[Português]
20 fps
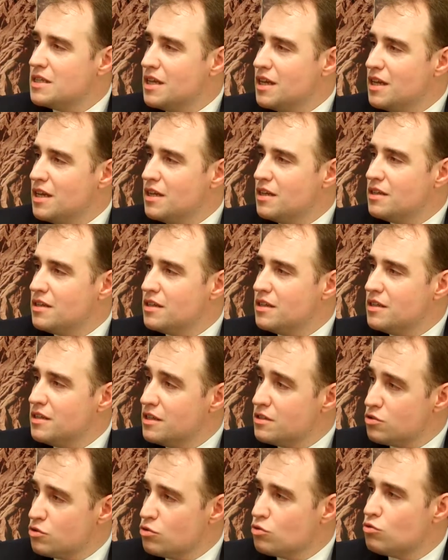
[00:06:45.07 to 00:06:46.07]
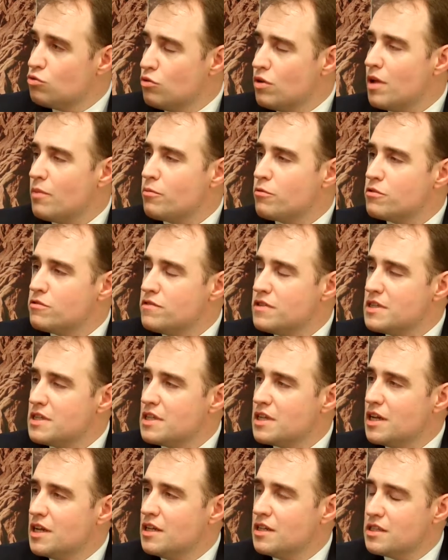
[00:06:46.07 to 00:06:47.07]
de, de estrutura para os
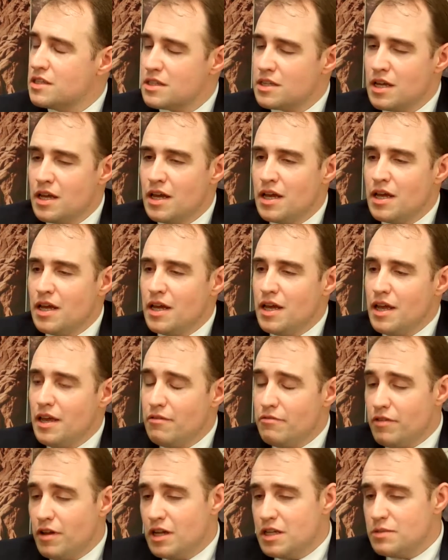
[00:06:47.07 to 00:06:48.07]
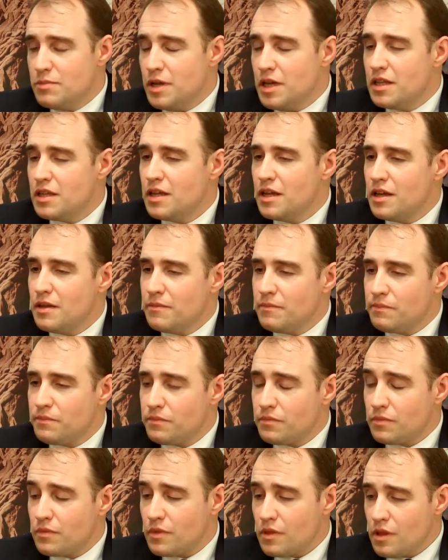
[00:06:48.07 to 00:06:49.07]
visitantes. Certo. Que infelizmente
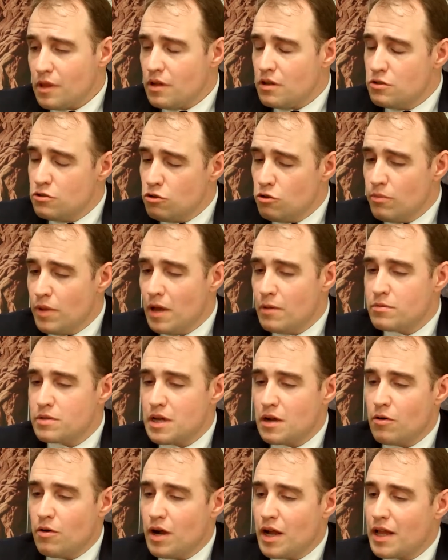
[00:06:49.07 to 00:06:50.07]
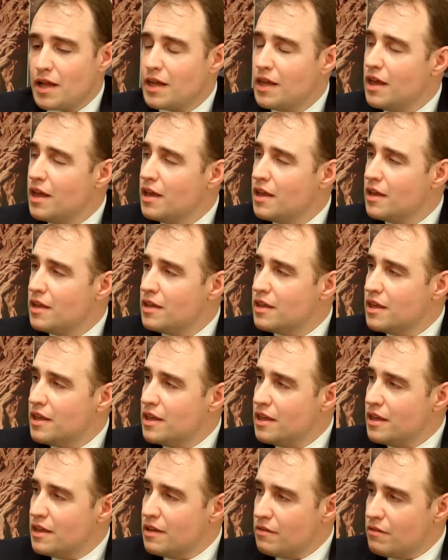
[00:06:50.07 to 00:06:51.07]
soubemos agora que
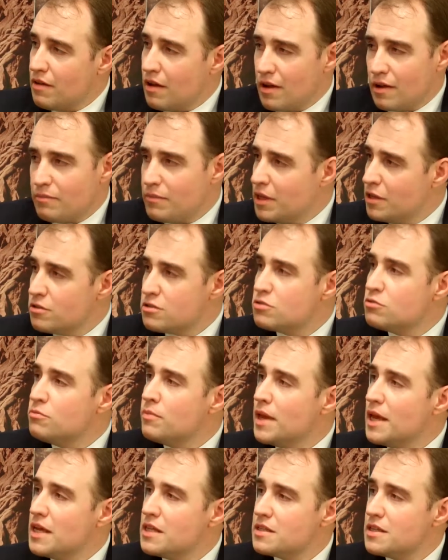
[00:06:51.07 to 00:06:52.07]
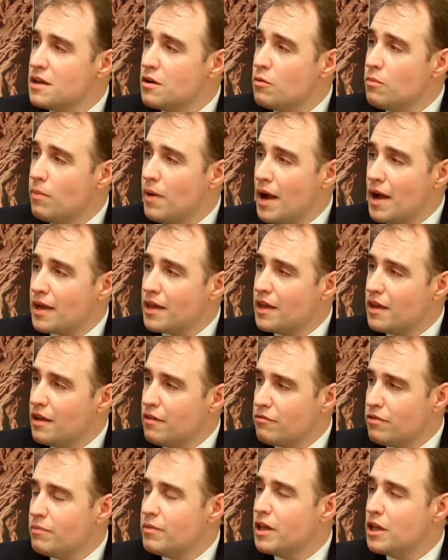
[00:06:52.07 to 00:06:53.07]
há menos de um mês né, o parque,
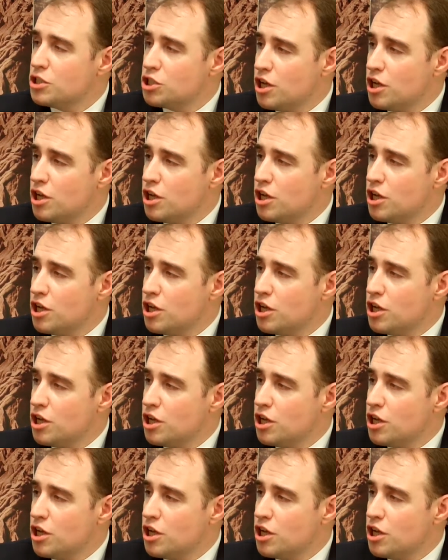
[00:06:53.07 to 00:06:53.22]
a família